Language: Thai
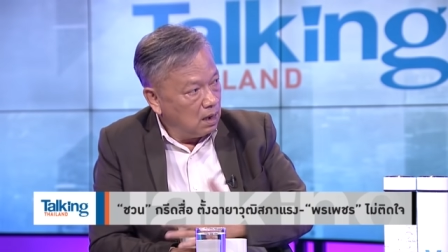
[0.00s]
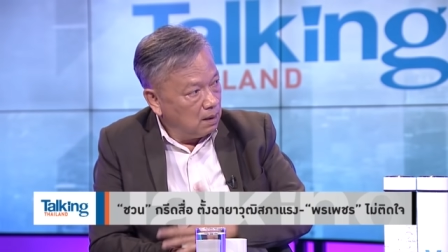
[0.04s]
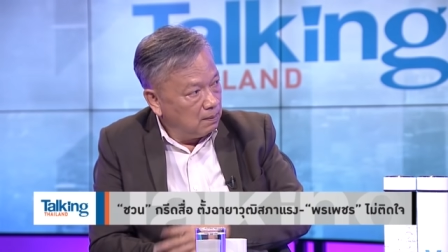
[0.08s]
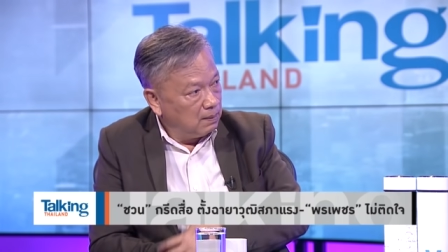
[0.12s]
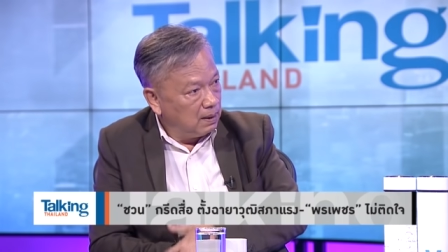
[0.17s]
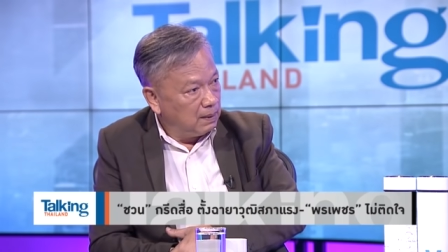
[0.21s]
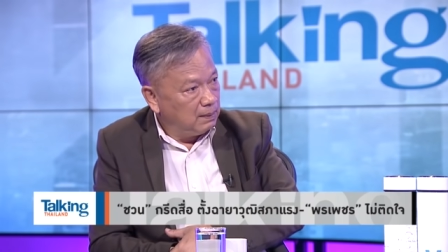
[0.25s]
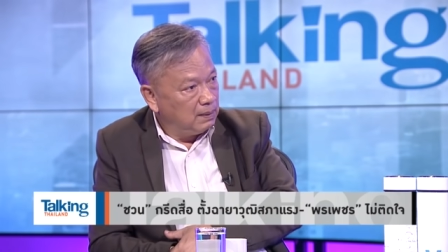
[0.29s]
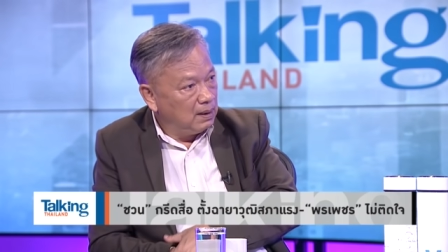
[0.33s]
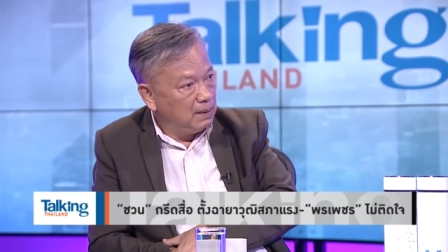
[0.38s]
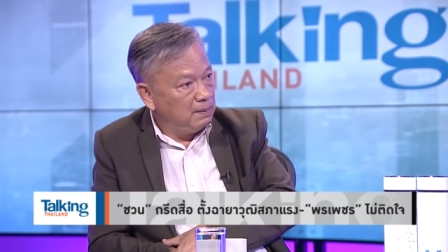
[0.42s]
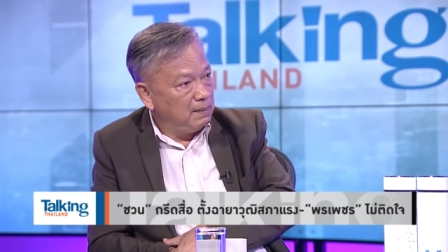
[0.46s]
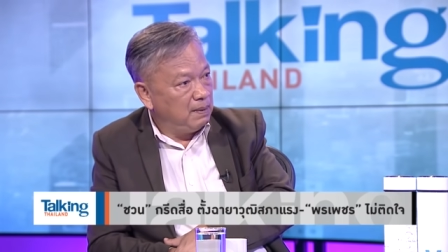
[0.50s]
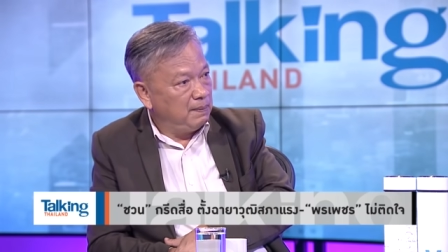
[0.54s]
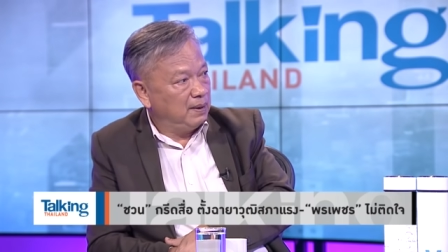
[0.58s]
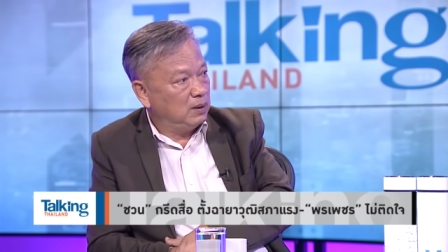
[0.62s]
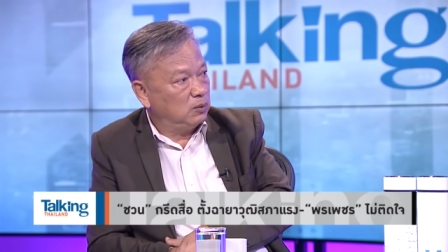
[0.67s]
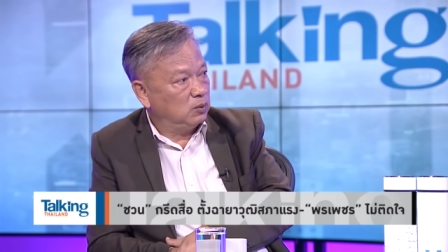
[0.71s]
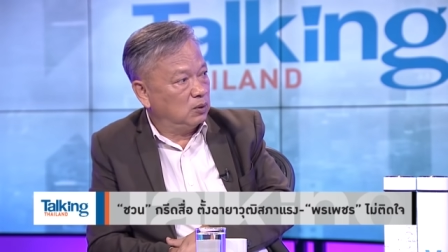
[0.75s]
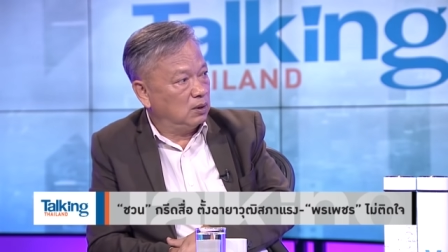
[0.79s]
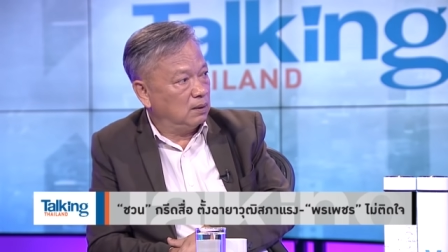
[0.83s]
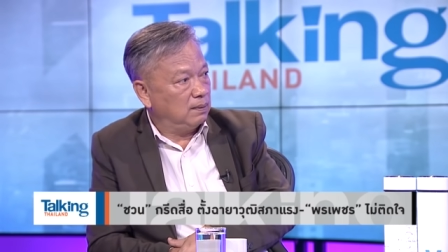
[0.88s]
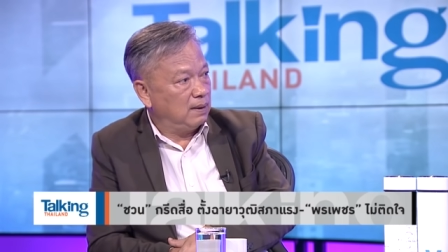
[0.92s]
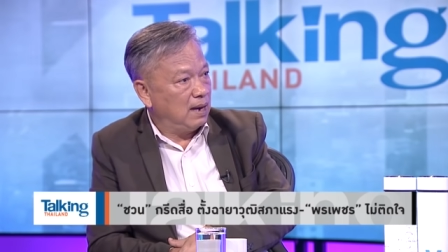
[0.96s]
อ มันเลยไม่มี
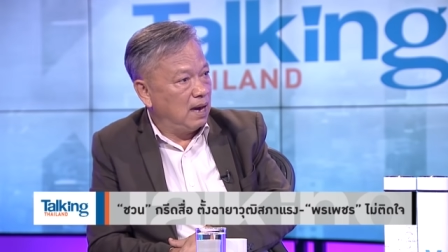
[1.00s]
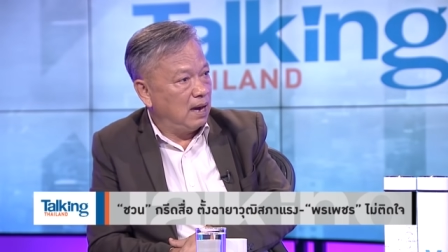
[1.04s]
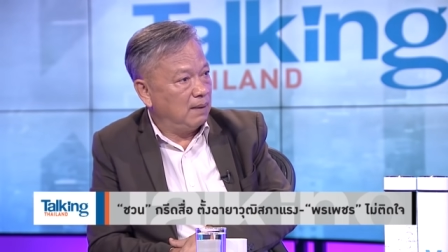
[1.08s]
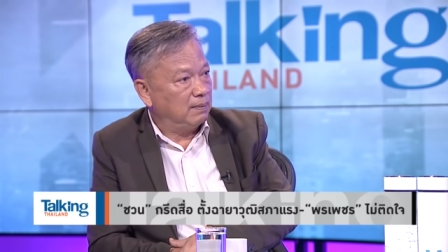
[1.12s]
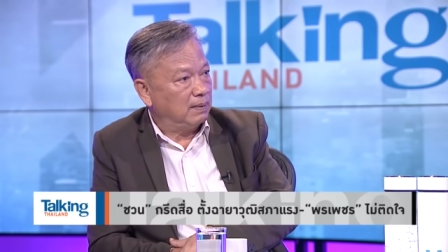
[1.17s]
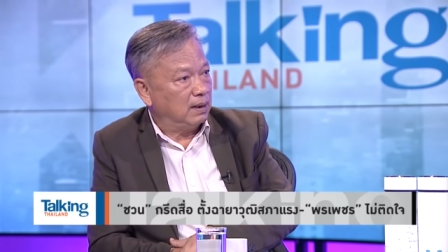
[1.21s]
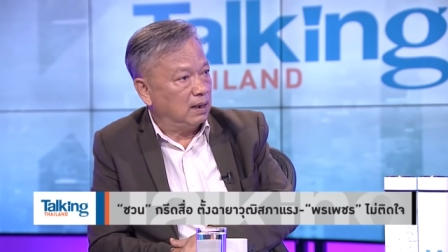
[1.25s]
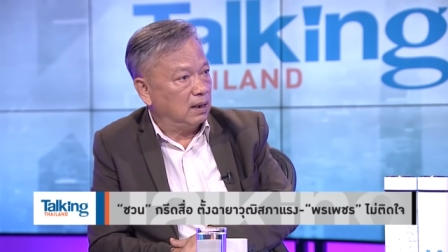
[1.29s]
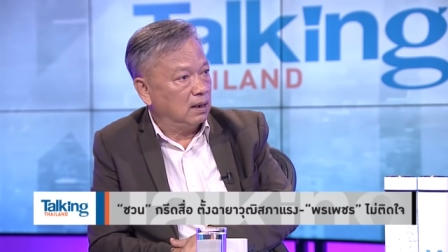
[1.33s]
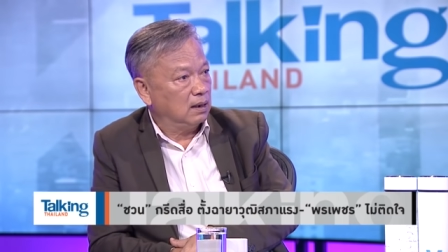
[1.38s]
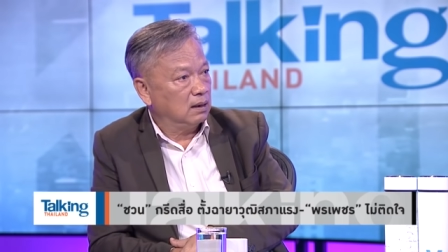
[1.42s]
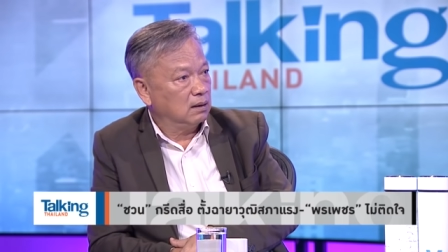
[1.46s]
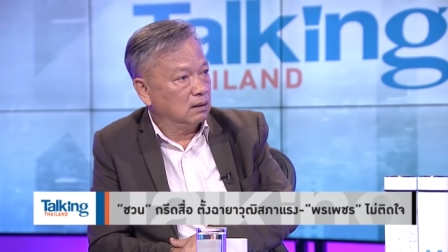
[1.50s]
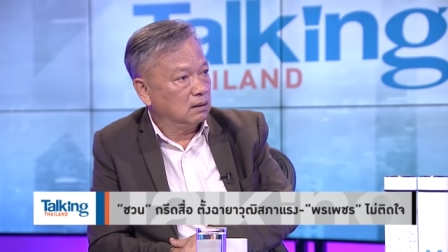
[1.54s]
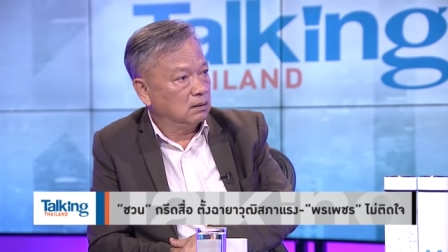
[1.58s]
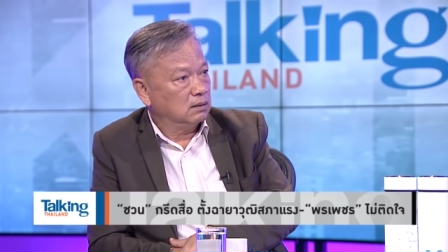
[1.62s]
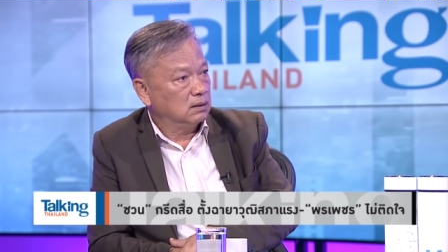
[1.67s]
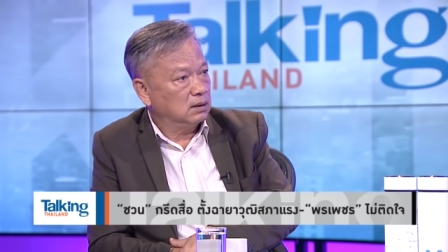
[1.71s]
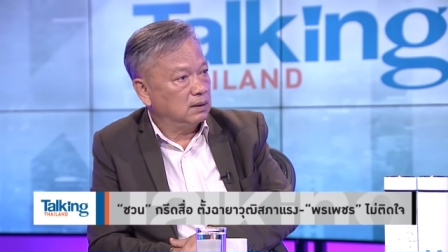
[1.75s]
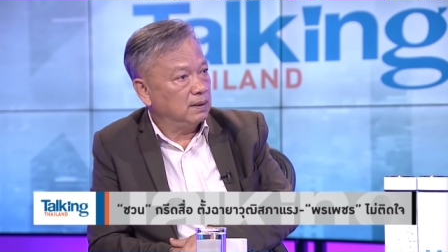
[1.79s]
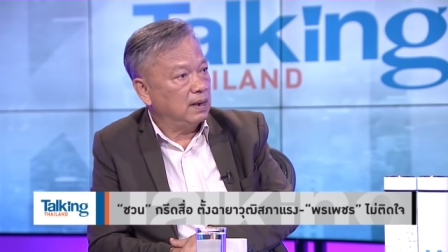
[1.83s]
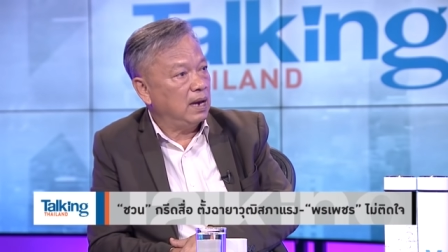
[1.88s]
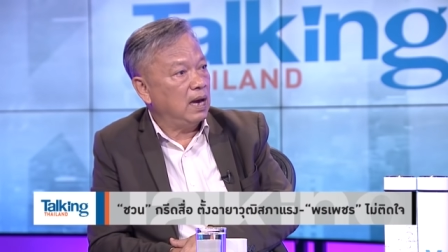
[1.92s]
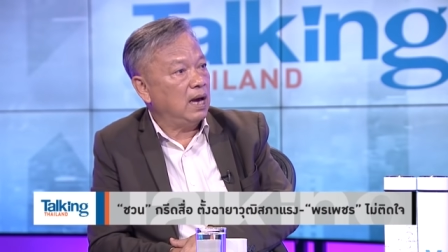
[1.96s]
คุณภาพไง
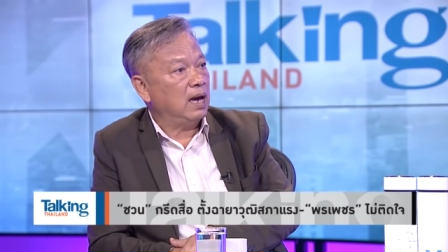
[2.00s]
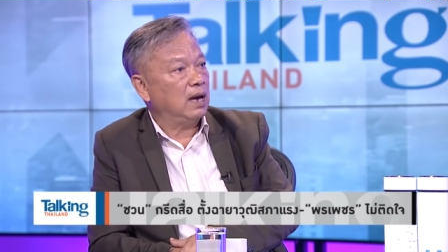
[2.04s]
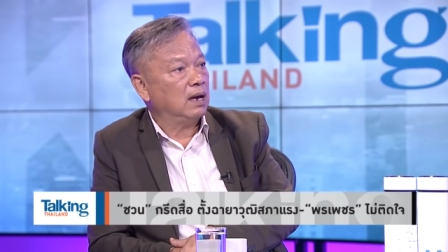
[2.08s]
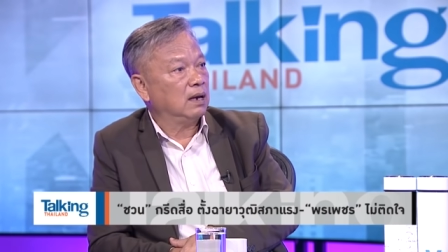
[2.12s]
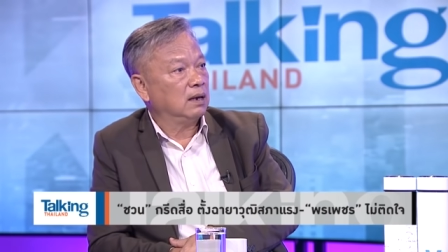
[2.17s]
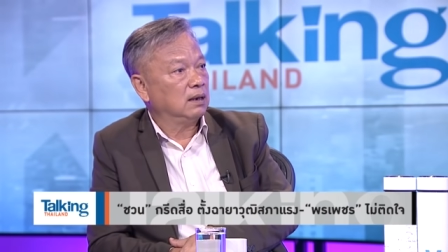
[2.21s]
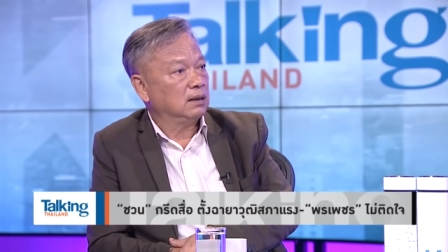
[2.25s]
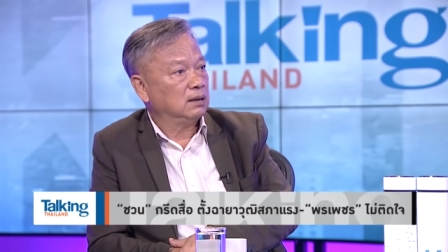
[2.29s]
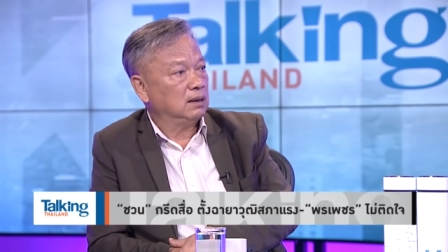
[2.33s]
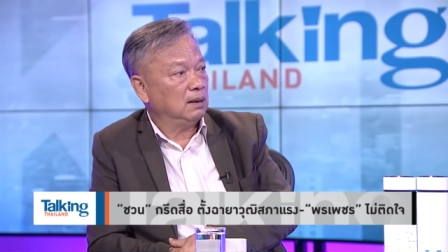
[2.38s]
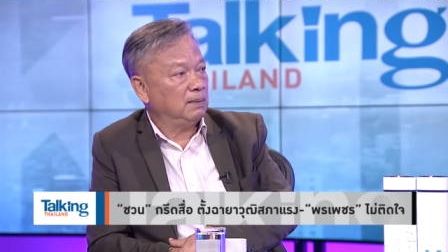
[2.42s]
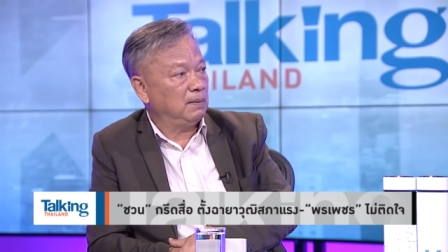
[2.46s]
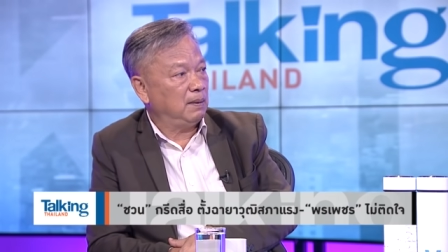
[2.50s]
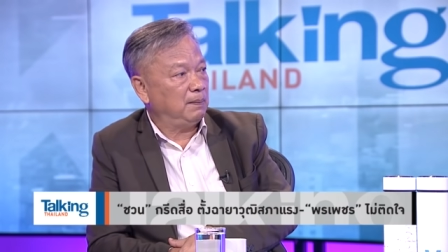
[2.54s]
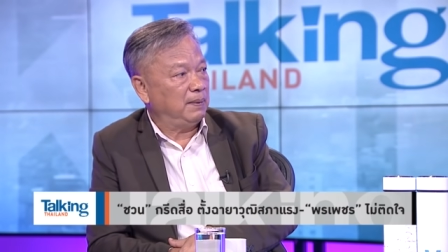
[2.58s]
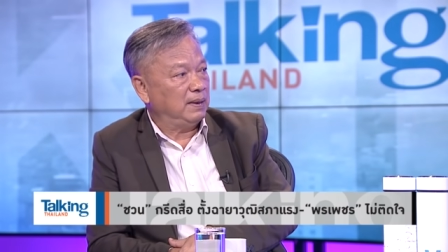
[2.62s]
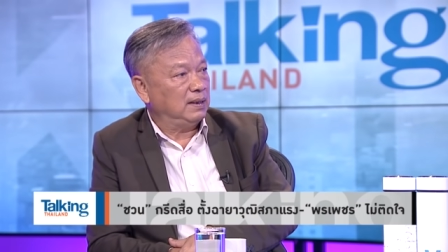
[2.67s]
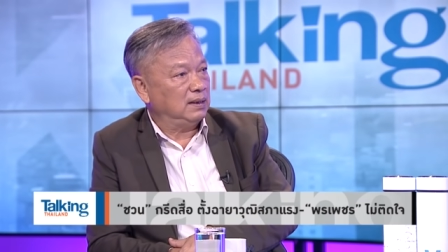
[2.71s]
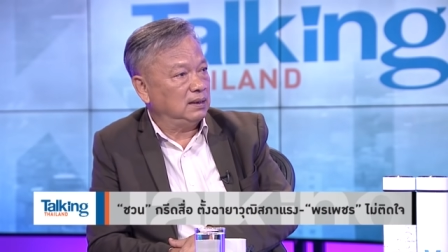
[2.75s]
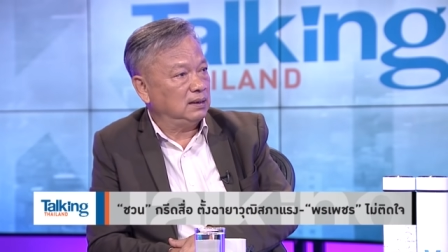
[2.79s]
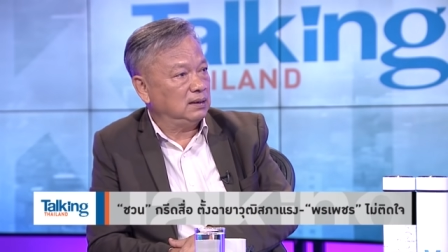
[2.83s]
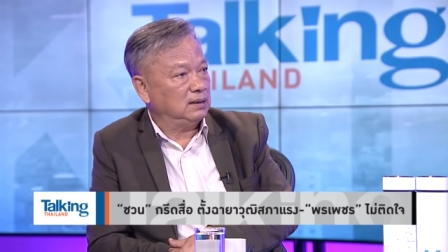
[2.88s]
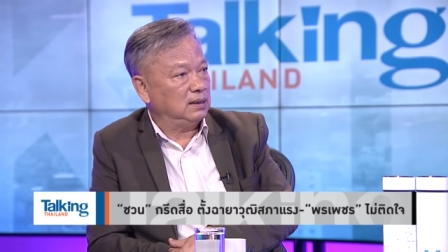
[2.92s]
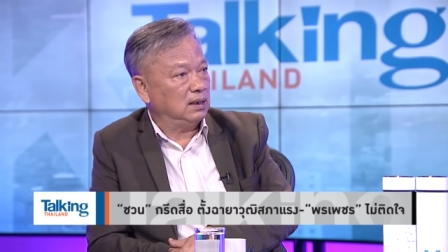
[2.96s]
นะถ้ามันเป็น
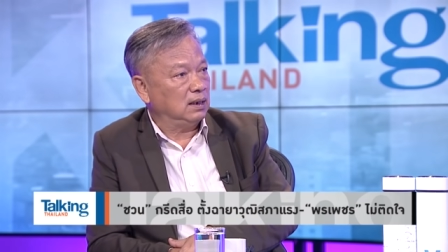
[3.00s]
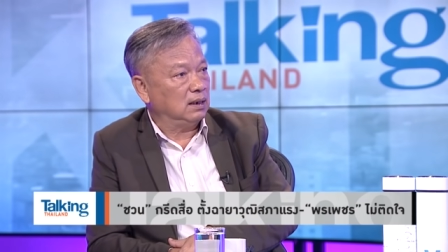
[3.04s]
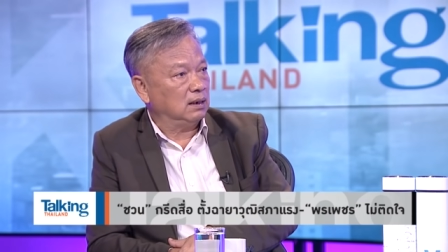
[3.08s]
เขาอก